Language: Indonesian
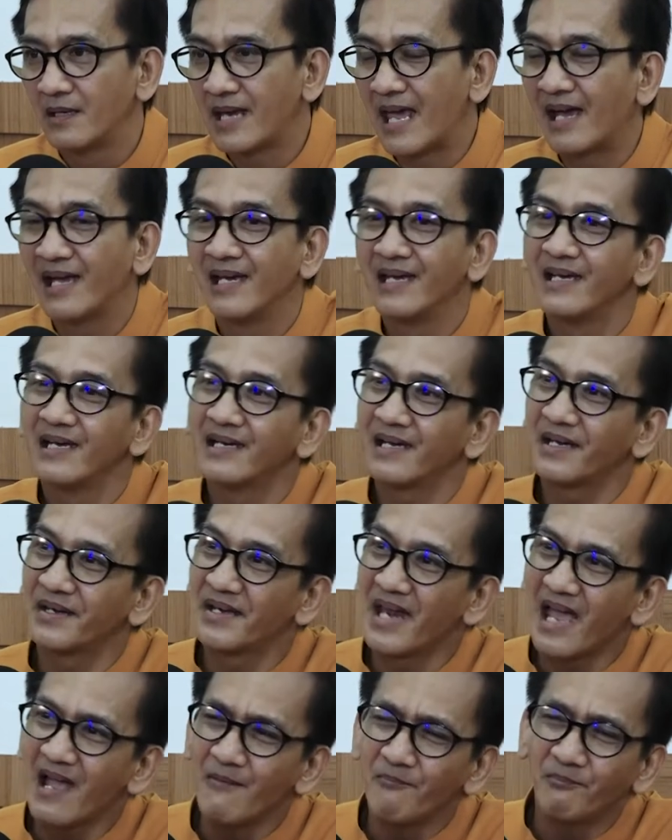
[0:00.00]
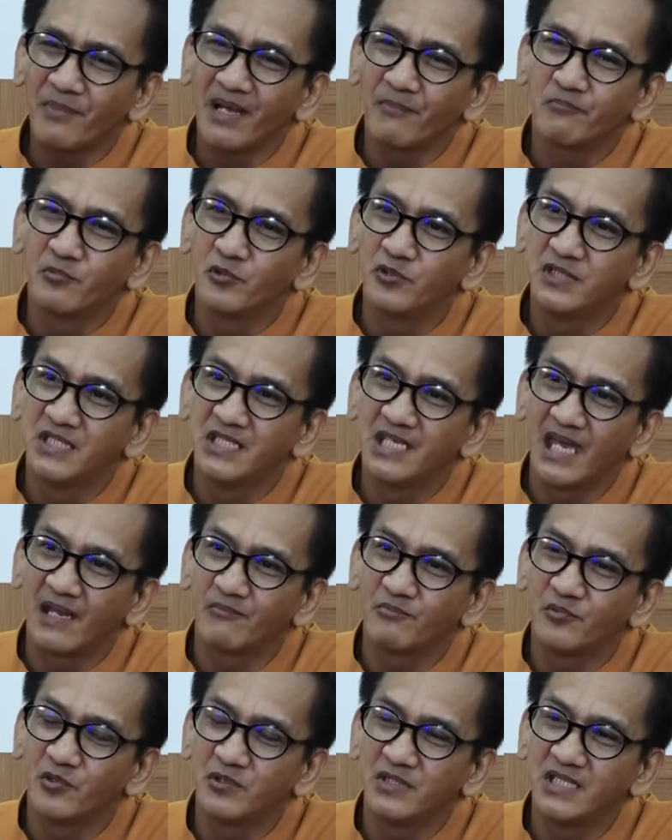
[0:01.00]
Nah, kenapa
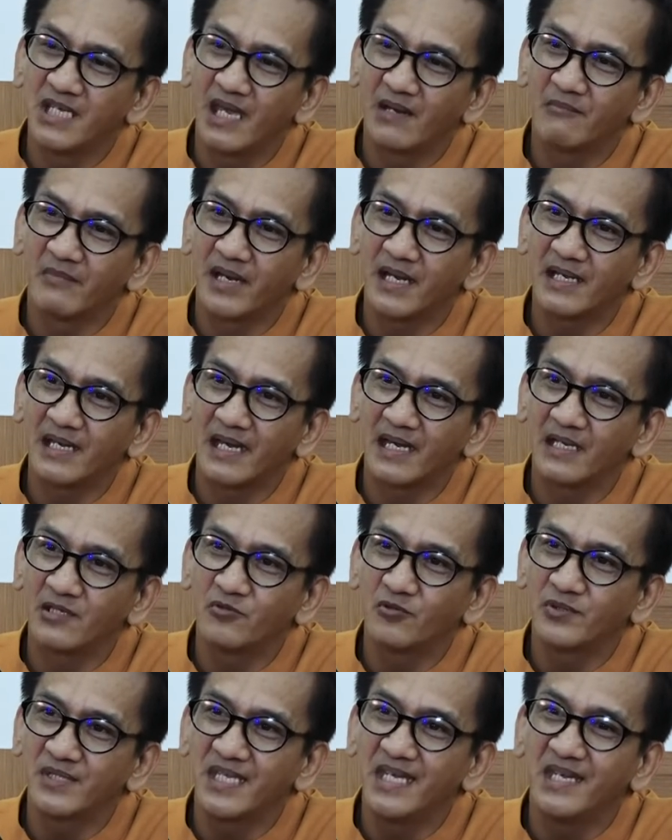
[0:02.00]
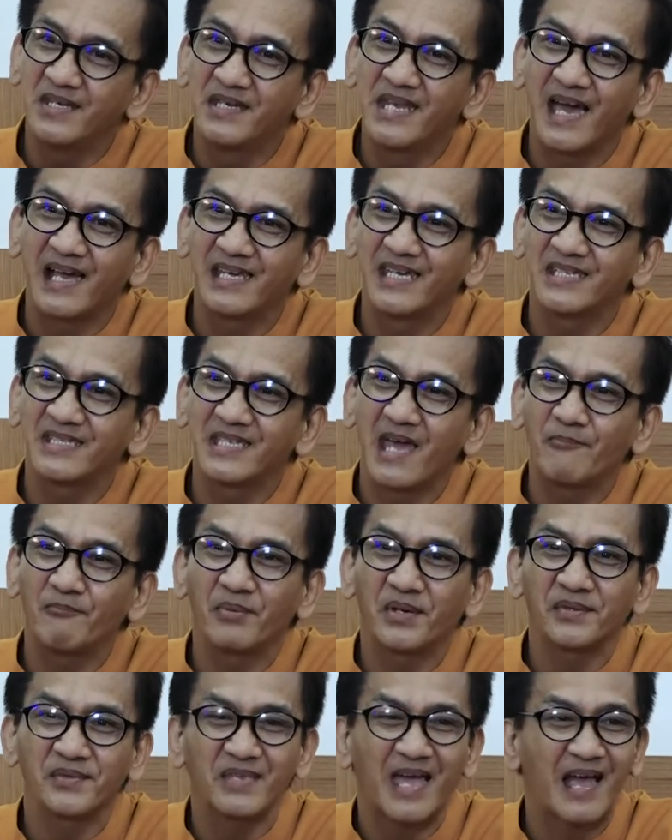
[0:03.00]
pujian-pujian mereka itu tidak kita
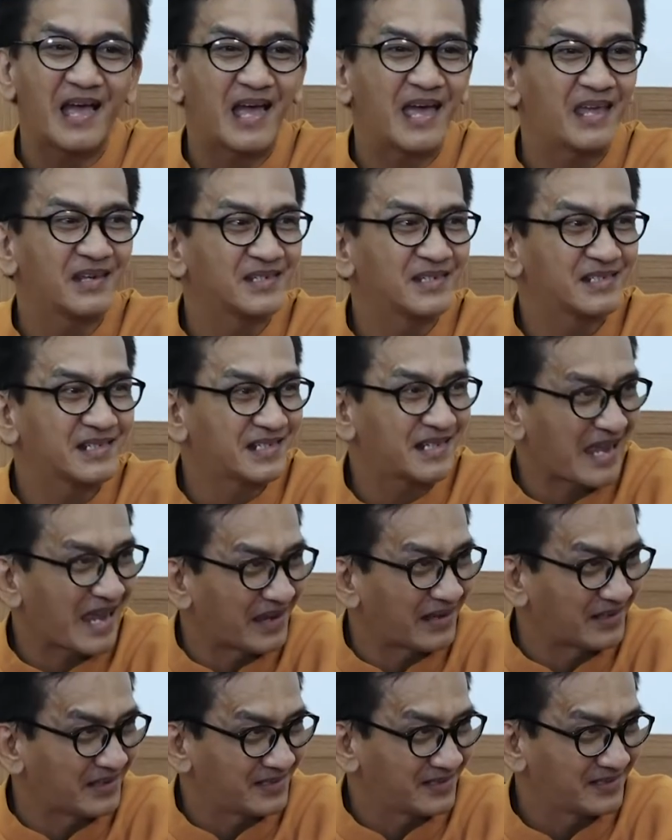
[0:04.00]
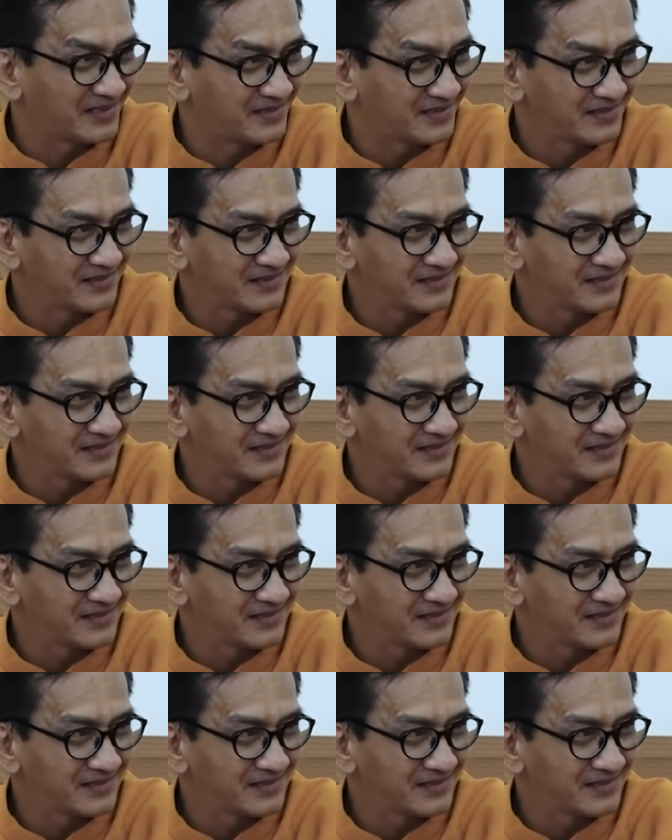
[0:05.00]
pertahankan?